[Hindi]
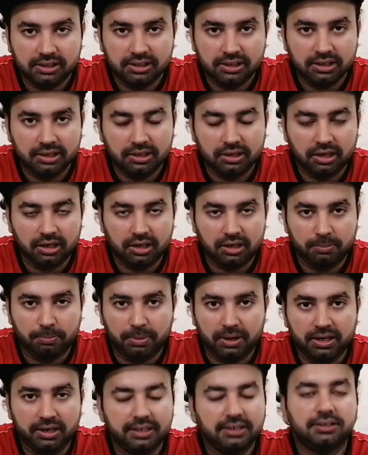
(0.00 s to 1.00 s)
जल्दी
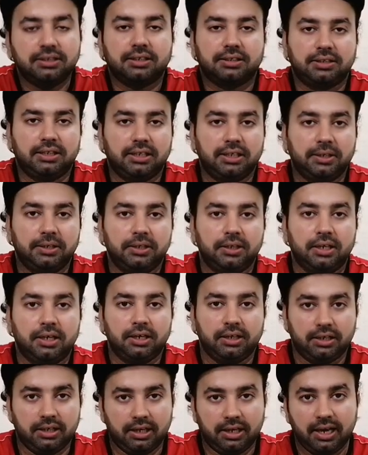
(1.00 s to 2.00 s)
बढ़ नहीं सकते
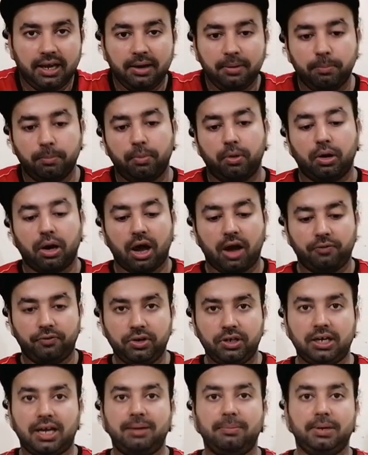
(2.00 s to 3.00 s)
ठीक है
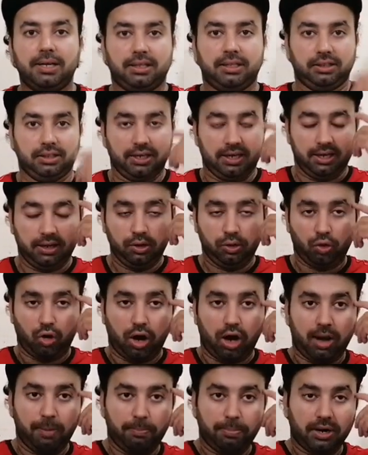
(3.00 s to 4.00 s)
काफ़ी टाइम लेते हैं तो
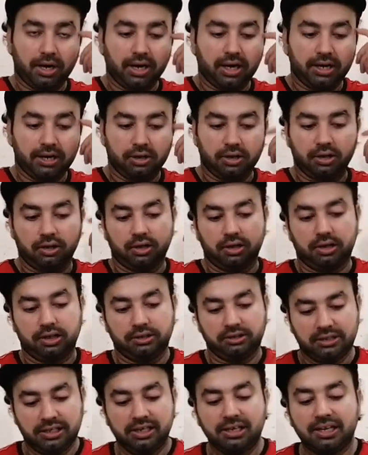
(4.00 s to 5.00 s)
आप अगर
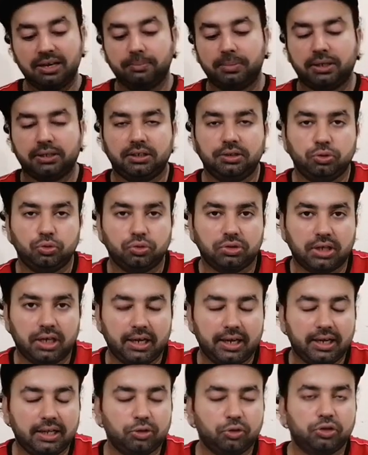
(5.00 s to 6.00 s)
स्टील के बर्तन यूज़
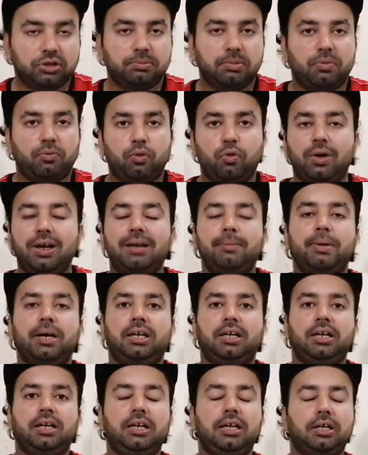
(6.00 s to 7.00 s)
करेंगे तो इसमें वो वाले
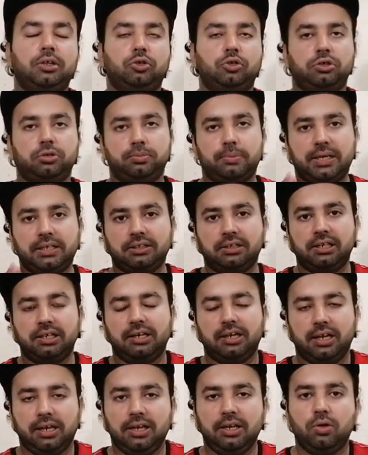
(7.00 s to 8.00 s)
बैक्टीरिया तो
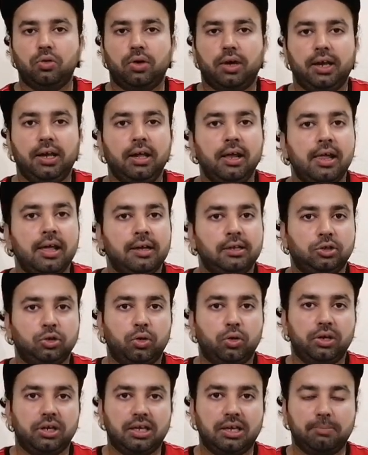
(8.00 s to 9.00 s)
स्पेशली नहीं होंगे
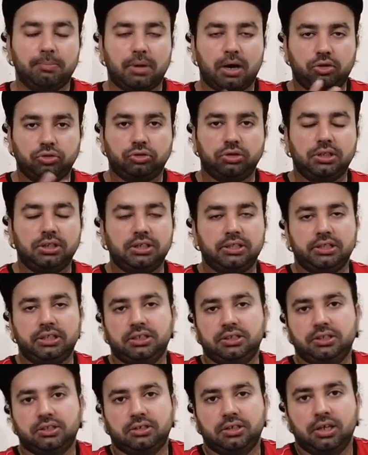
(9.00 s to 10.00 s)
जो इनकी माउथ
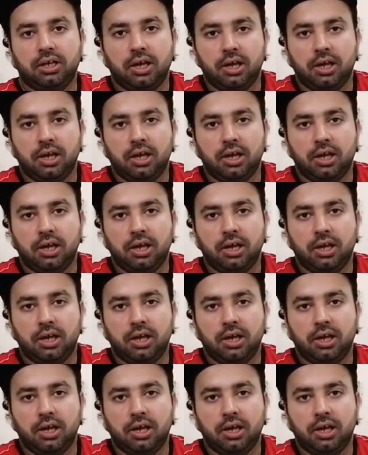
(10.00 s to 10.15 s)
डिजीज़